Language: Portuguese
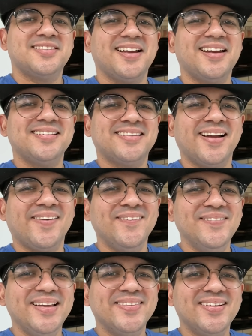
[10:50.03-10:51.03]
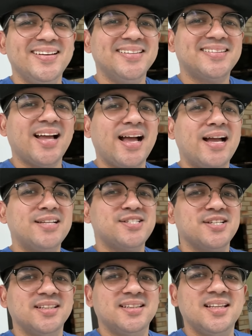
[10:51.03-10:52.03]
Tia Graça tá comendo ali, tá
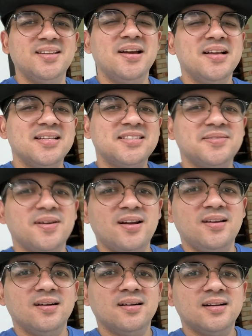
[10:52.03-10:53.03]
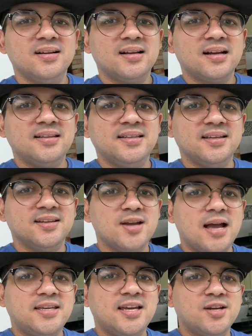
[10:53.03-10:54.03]
jantando. Olha, ó, cadê?
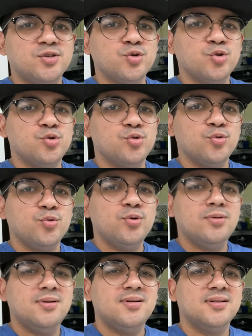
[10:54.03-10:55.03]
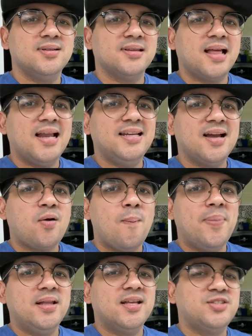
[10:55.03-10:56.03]
Aqui é a Juju, tá ali
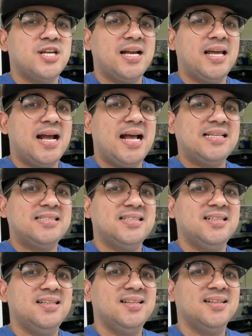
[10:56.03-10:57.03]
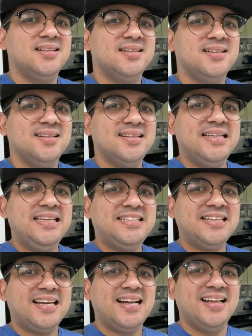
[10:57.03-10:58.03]
acompanhando a Tia Graça. E
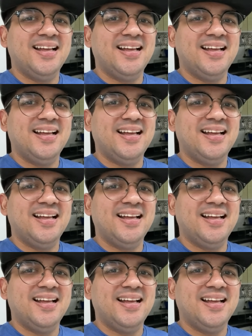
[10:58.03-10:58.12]
Tia Graça...